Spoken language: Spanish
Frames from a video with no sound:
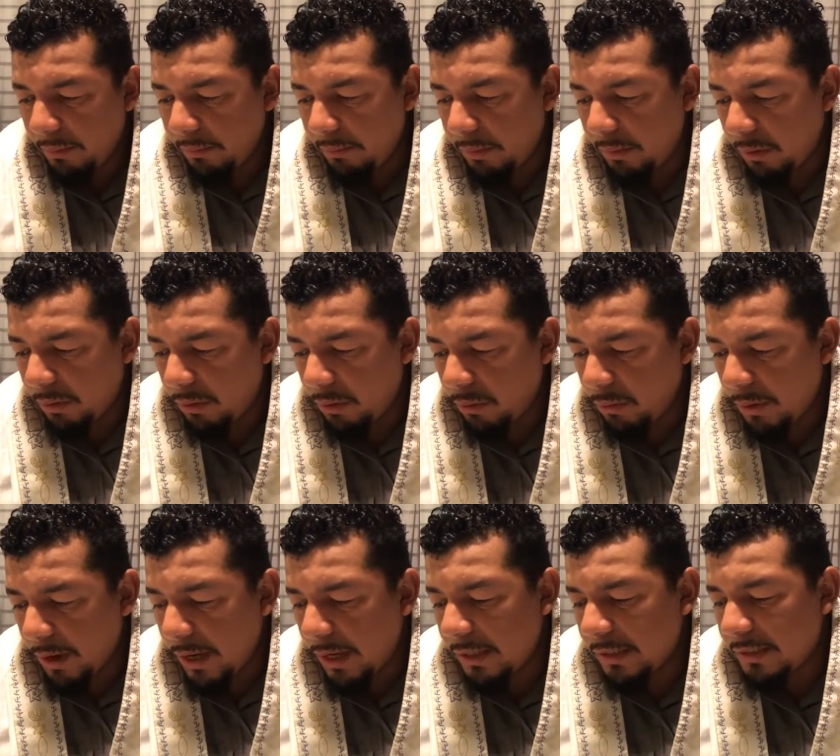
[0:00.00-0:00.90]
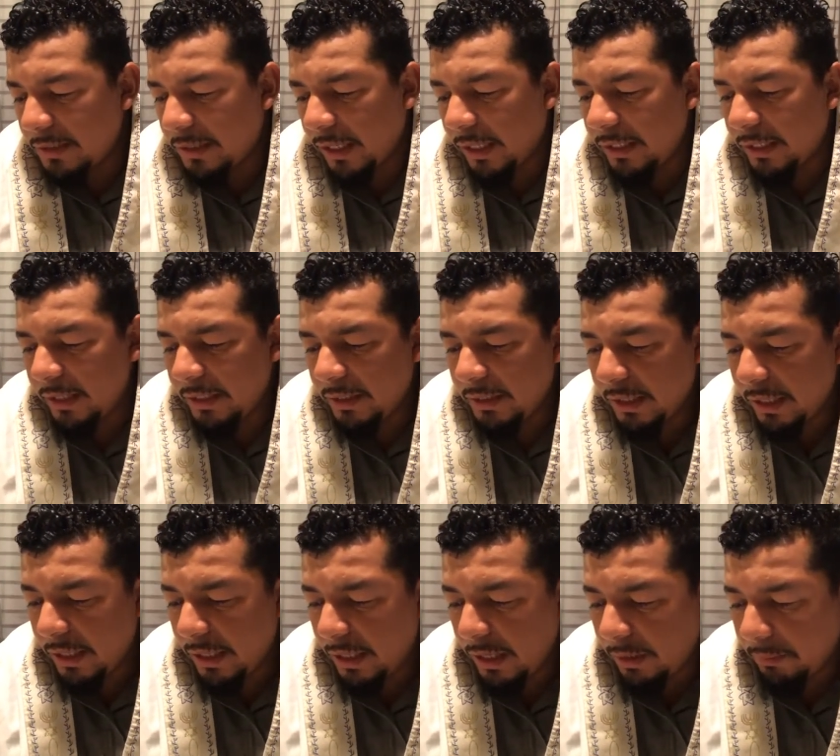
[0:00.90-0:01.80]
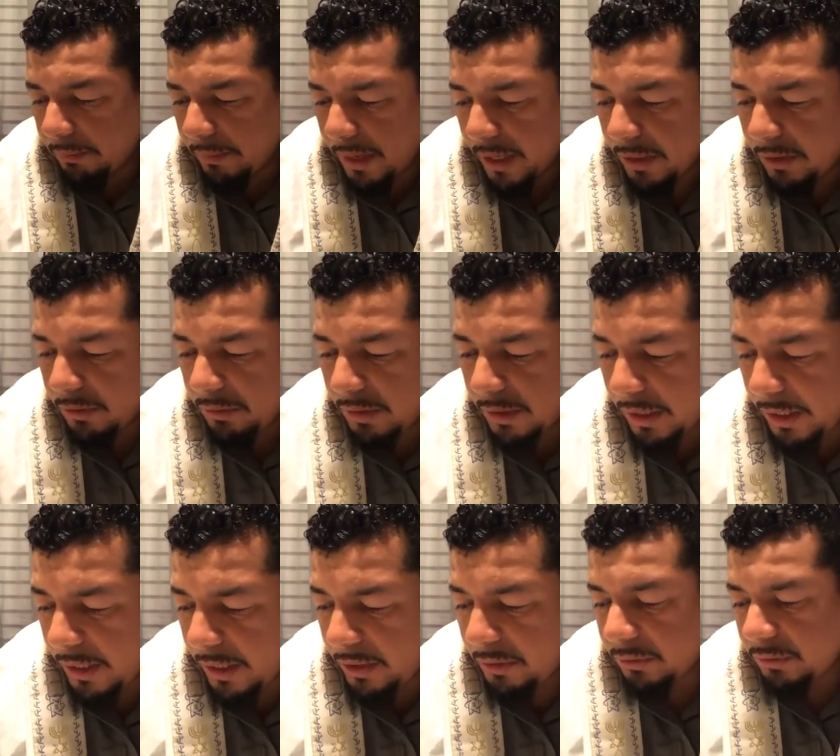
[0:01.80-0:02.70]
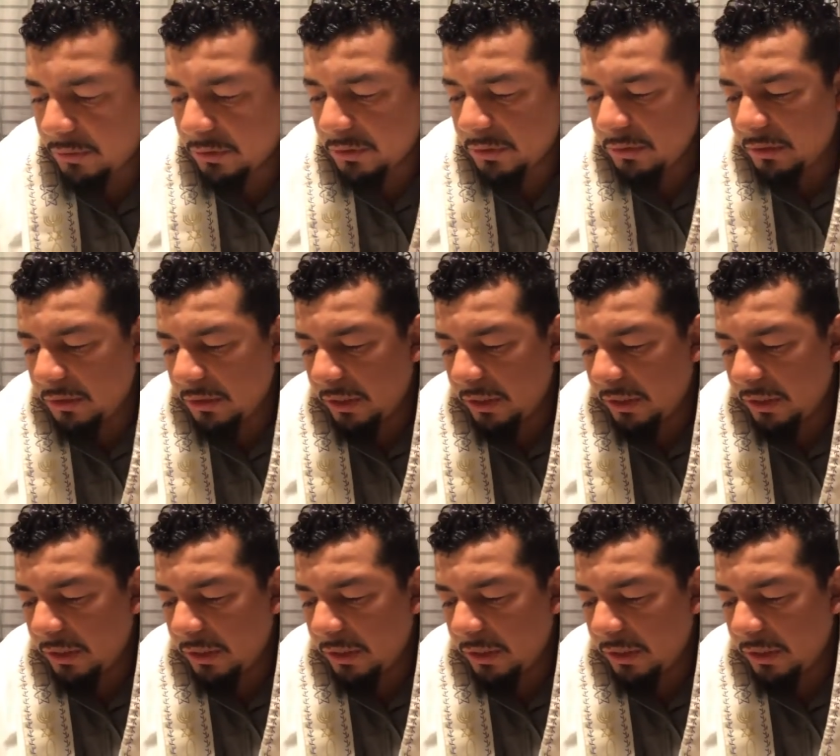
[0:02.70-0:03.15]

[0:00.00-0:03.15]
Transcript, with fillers: Por lo cual salid de en medio de ellos